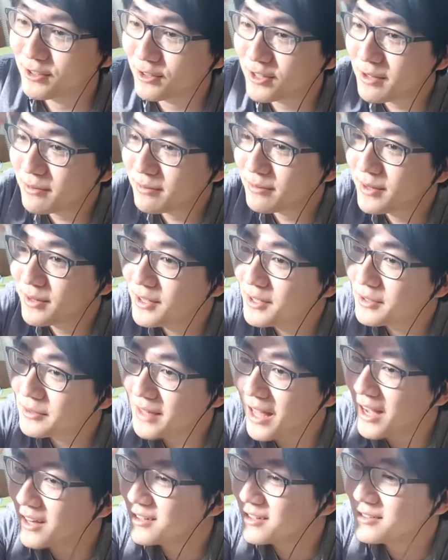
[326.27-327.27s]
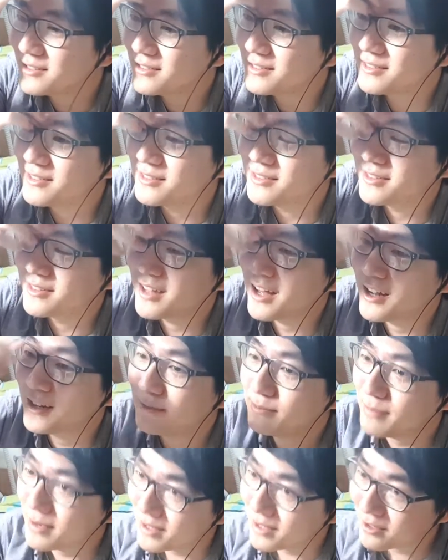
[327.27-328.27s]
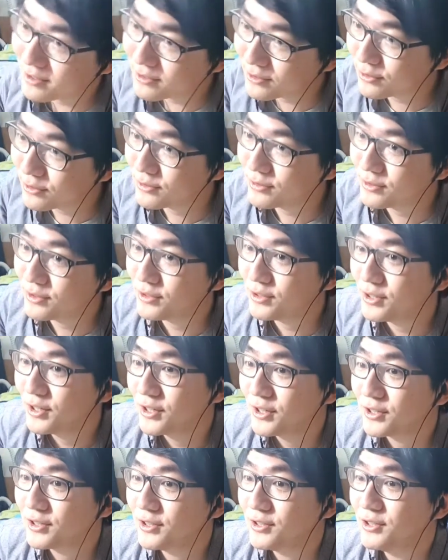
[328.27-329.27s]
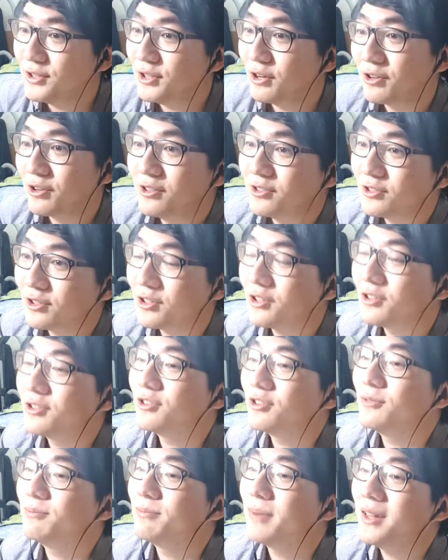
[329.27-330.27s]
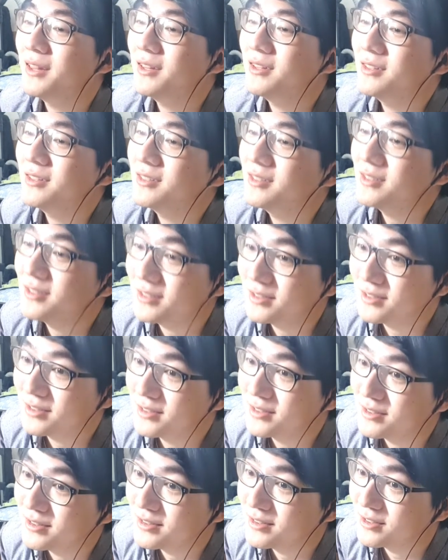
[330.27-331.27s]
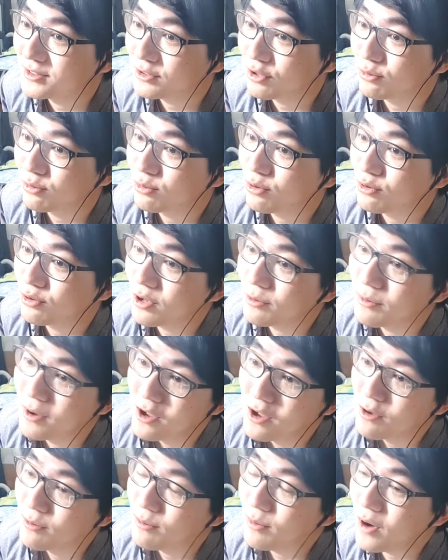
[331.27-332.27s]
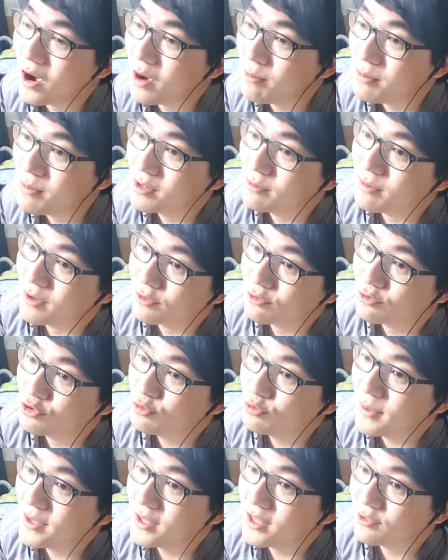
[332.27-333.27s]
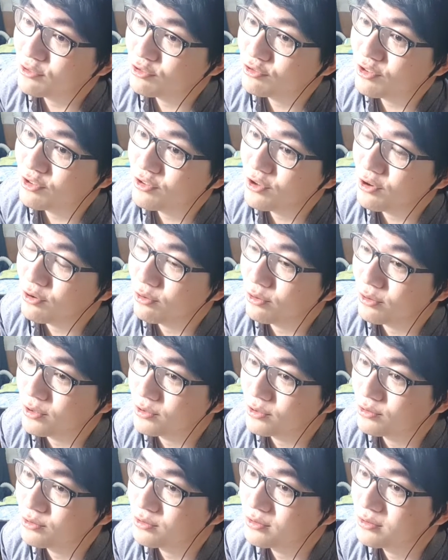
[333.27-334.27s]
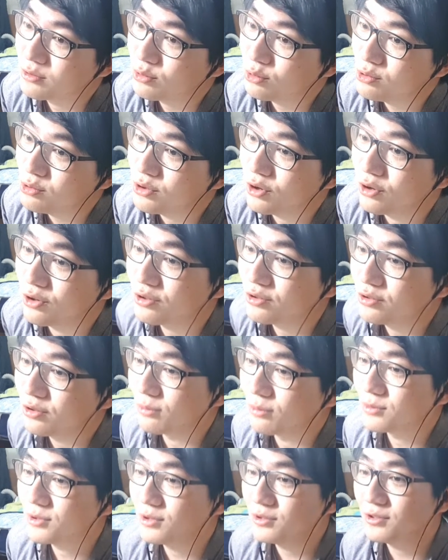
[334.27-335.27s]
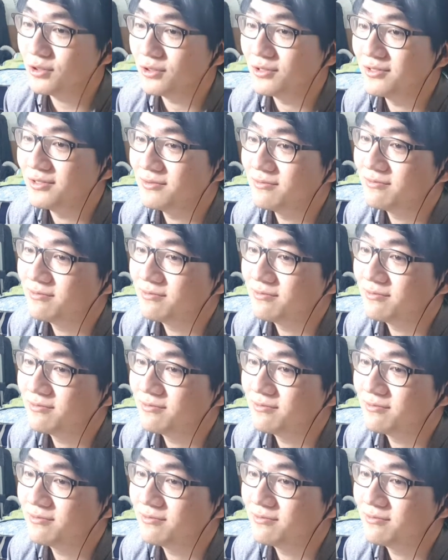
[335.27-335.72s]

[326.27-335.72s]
그렇게 다른 다른 방의 그런 그 열혈적인 그런 팬들처럼 그렇게 뭐 한 번에 막 수백 개 수천 개 그렇게 쏠 여력은 없어요 저는.